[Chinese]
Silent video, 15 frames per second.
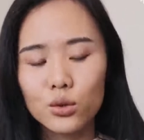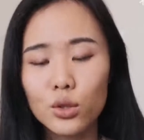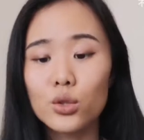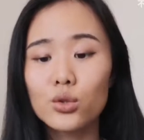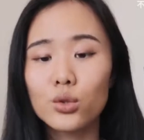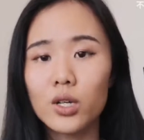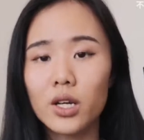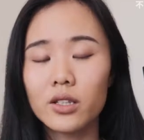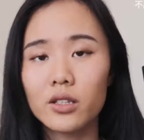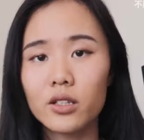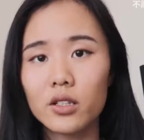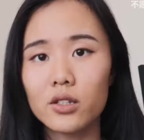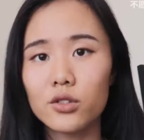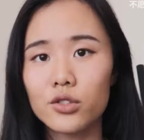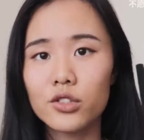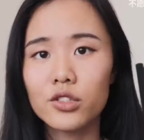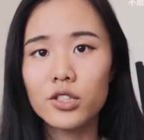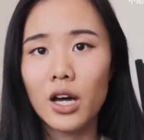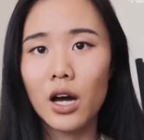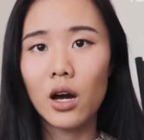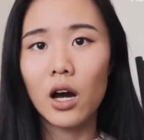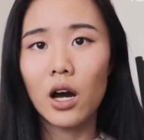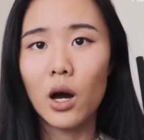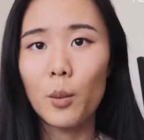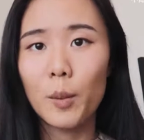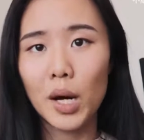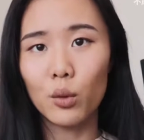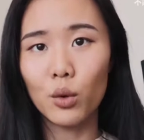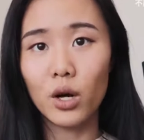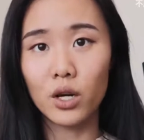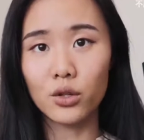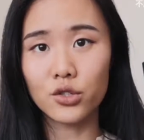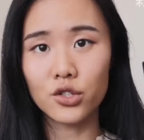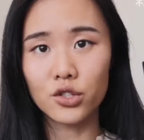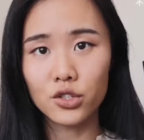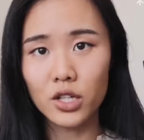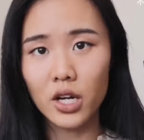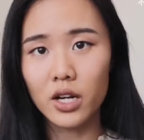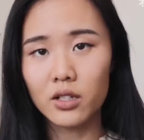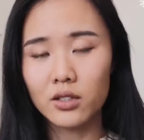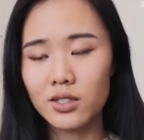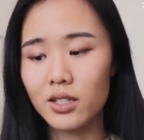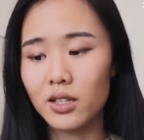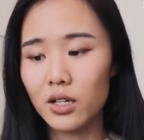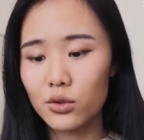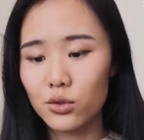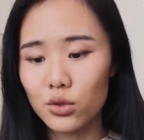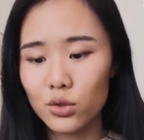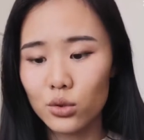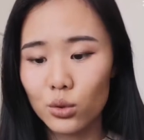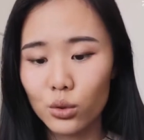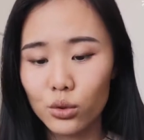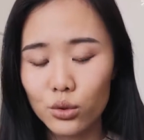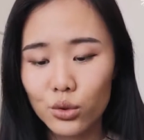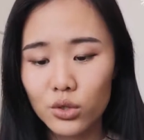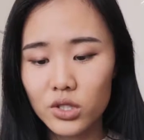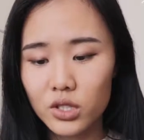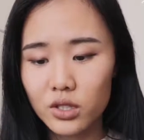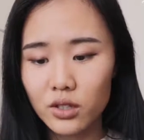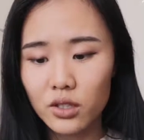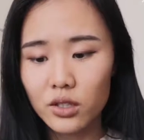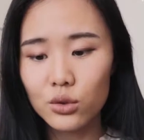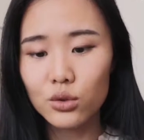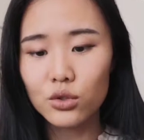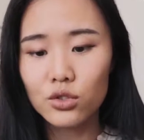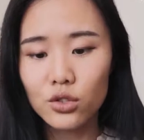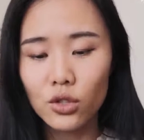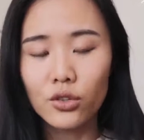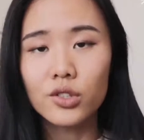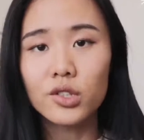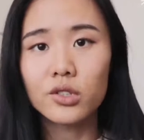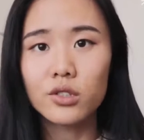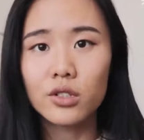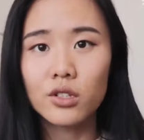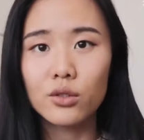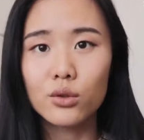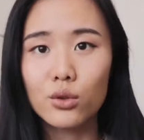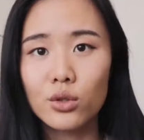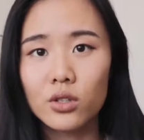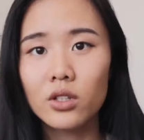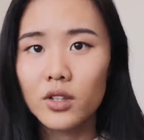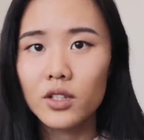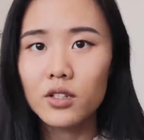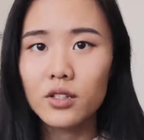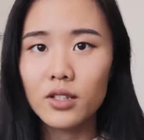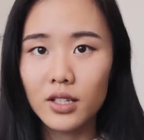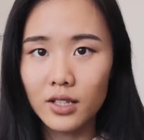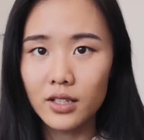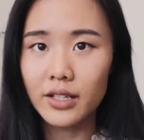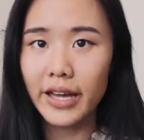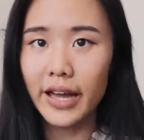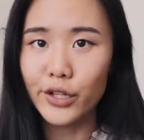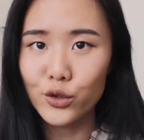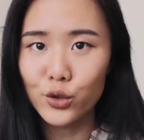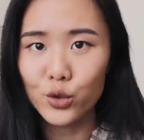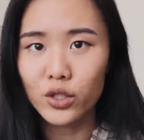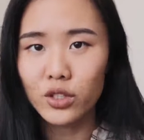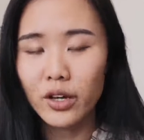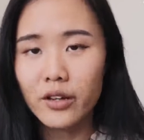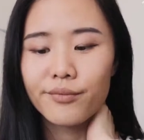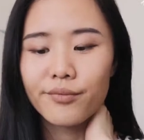最重要的呢是要好好把握好时长，尽量就是多做真题去熟悉这个做题的感觉。